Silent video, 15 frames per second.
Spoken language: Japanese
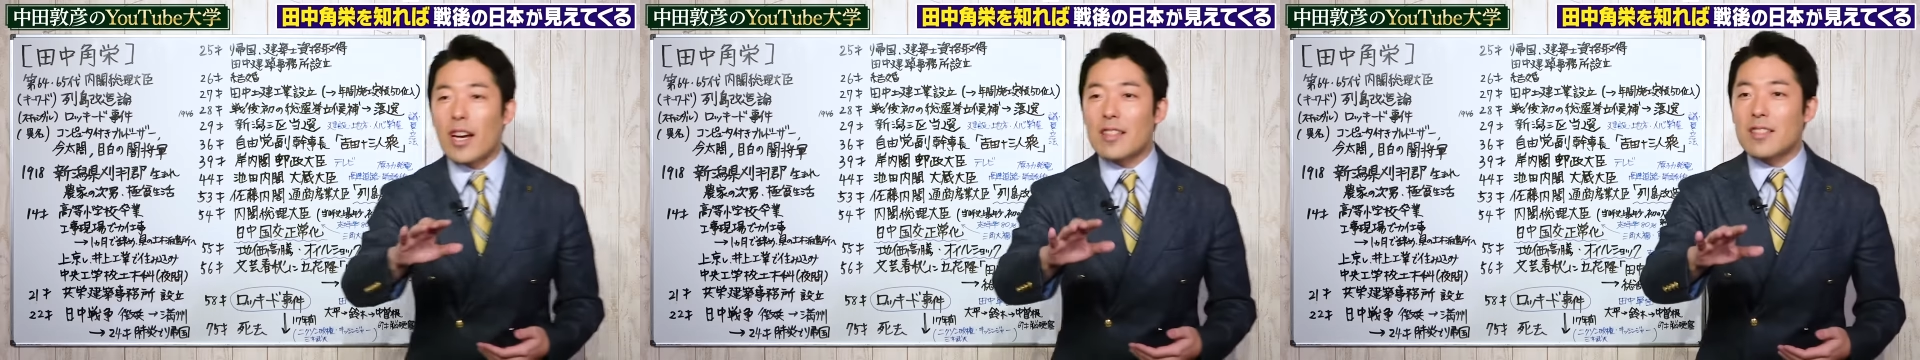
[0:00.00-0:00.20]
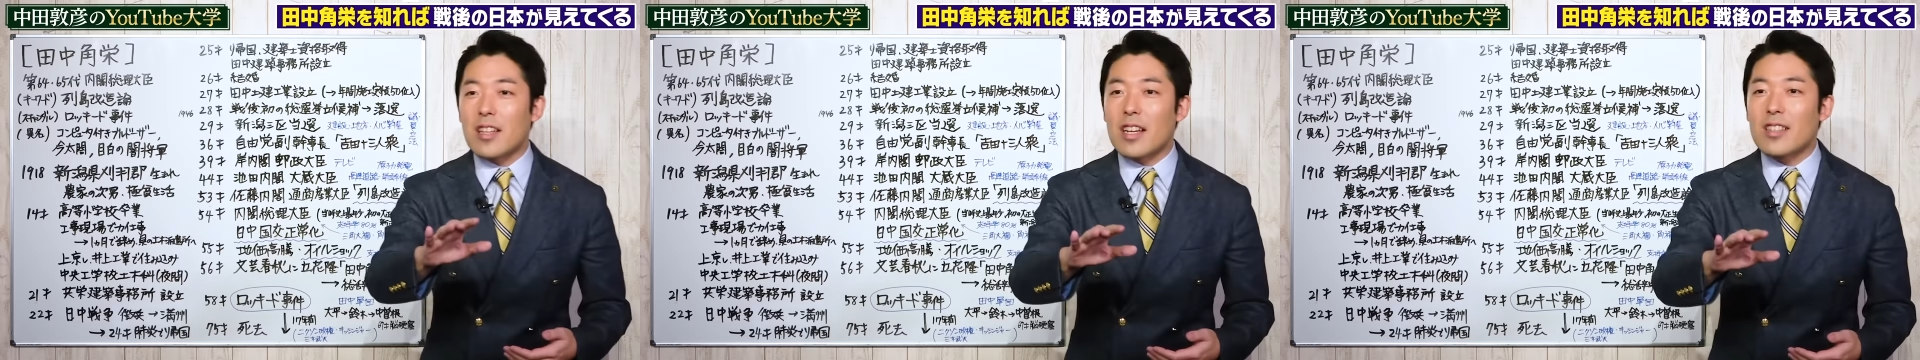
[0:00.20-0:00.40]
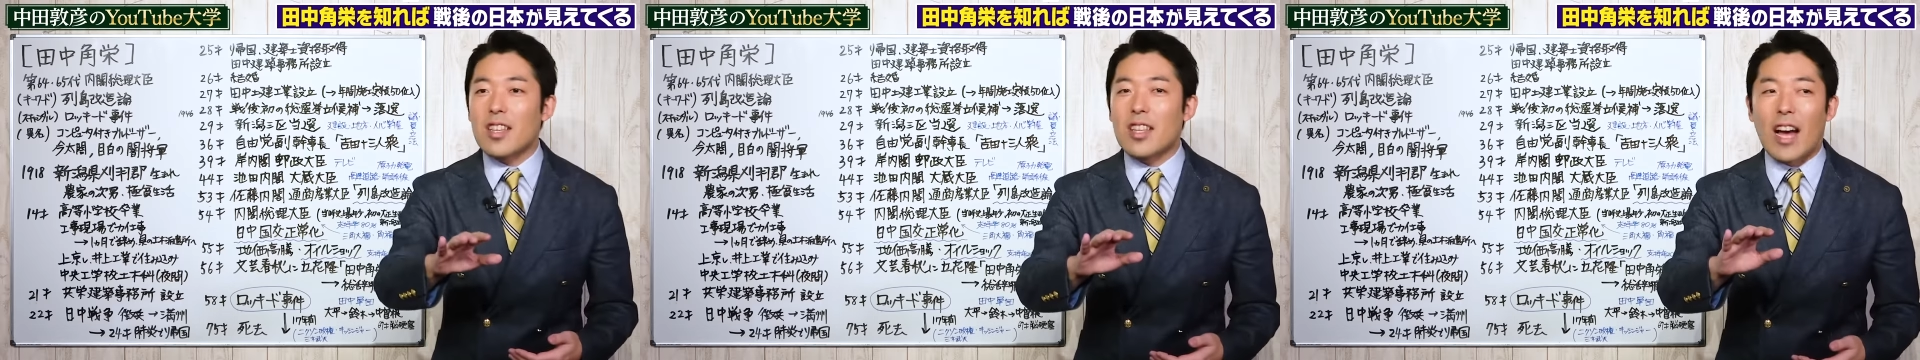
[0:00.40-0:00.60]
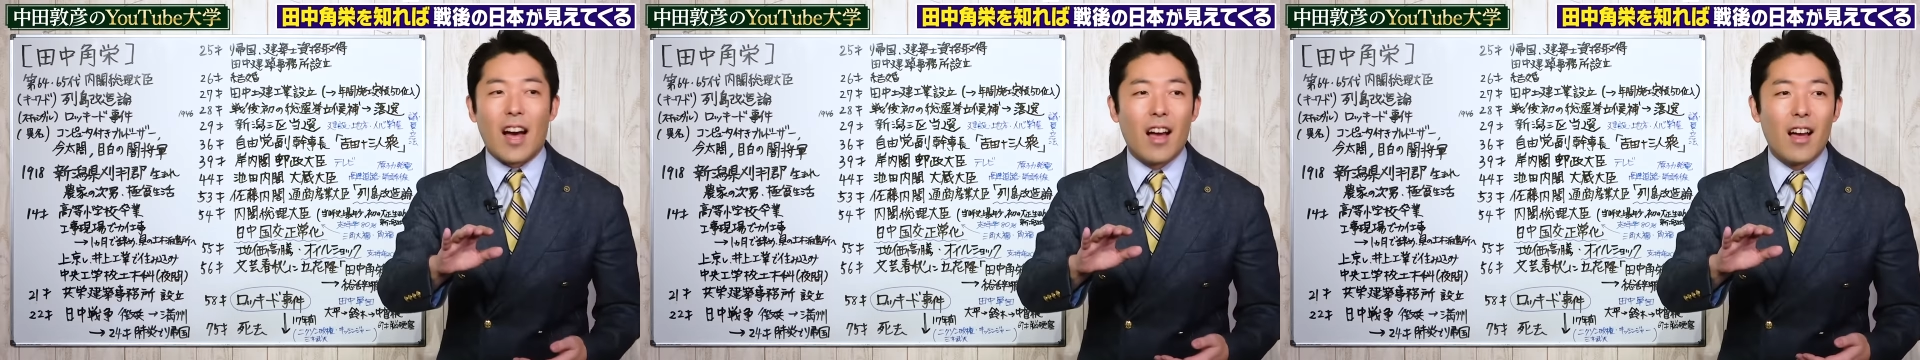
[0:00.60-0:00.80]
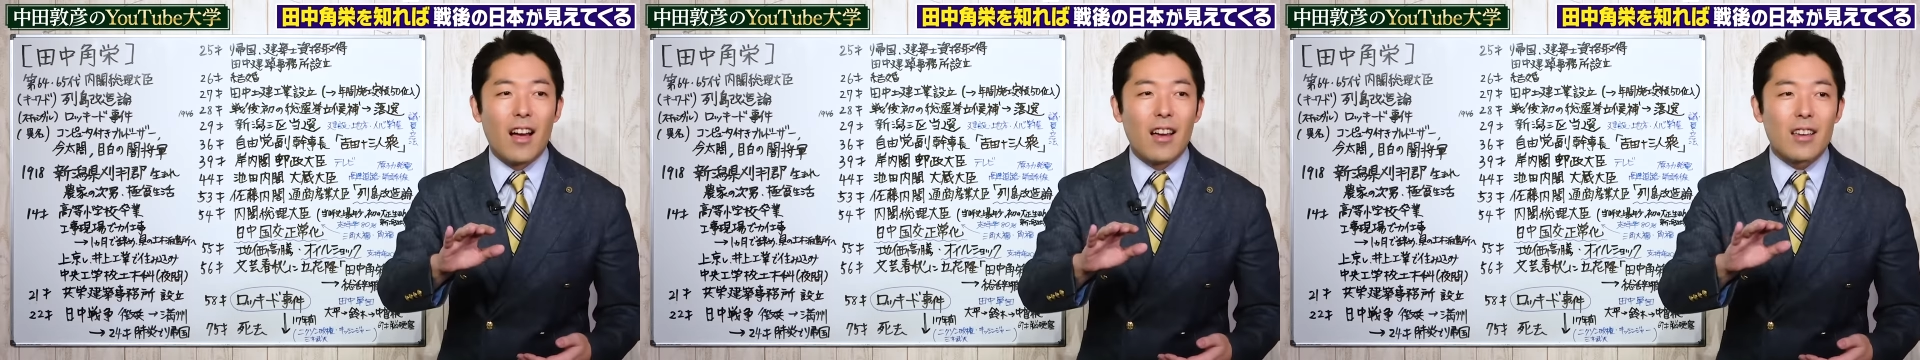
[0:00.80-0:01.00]
扱って
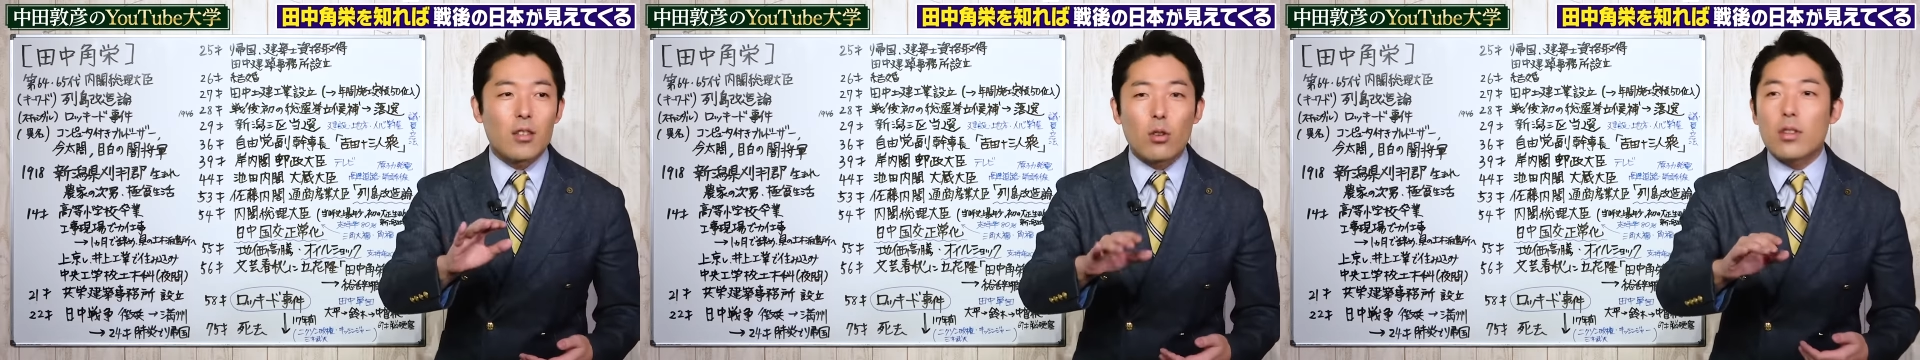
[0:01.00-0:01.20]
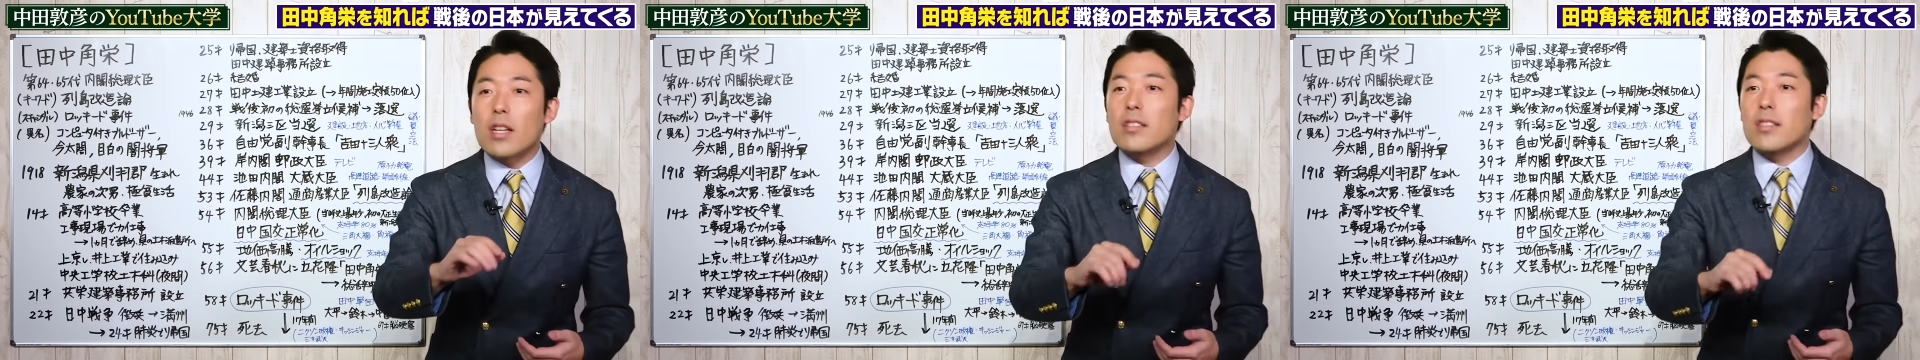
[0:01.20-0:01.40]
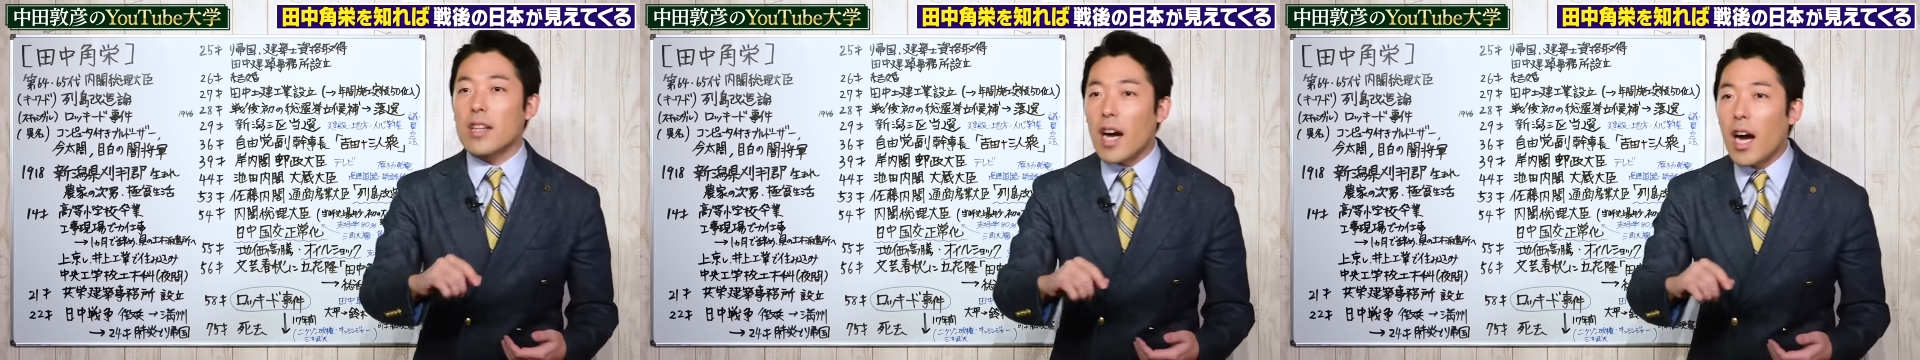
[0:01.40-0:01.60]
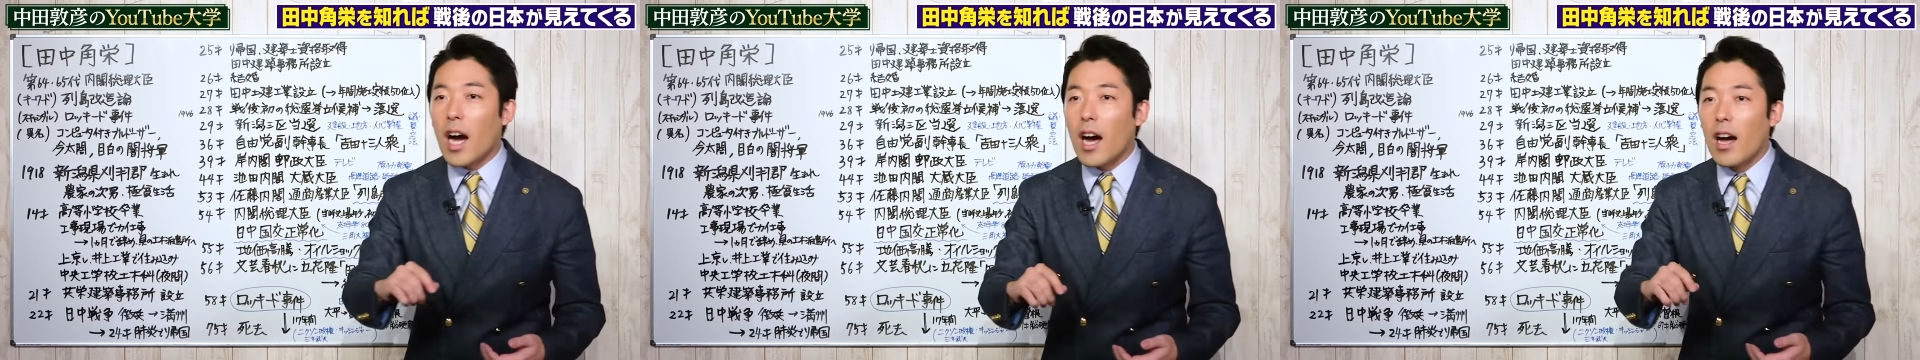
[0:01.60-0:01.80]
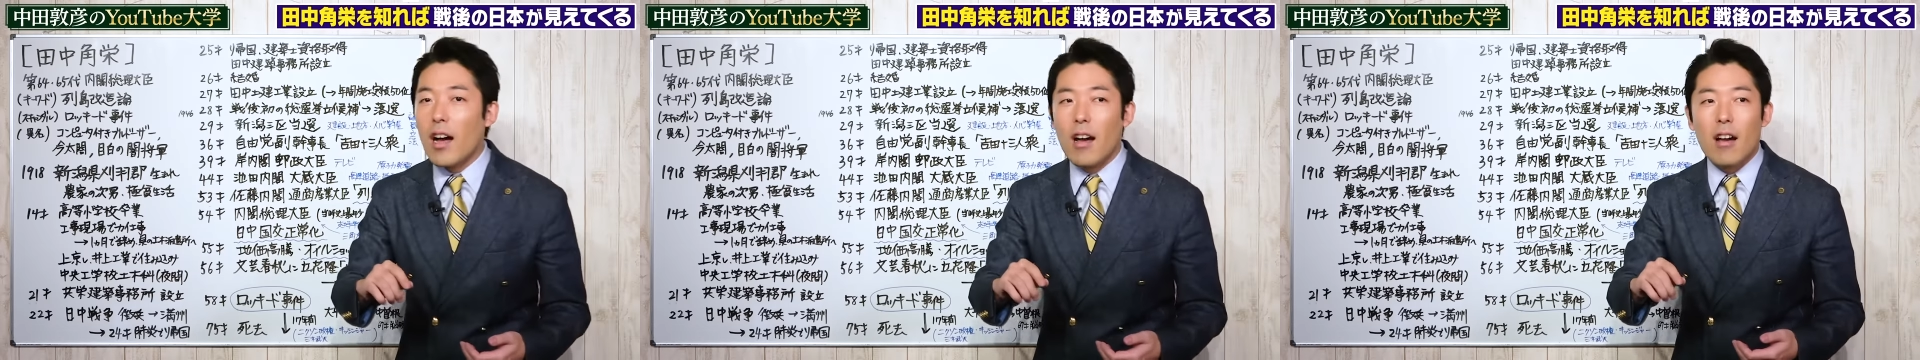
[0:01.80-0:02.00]
た人たちが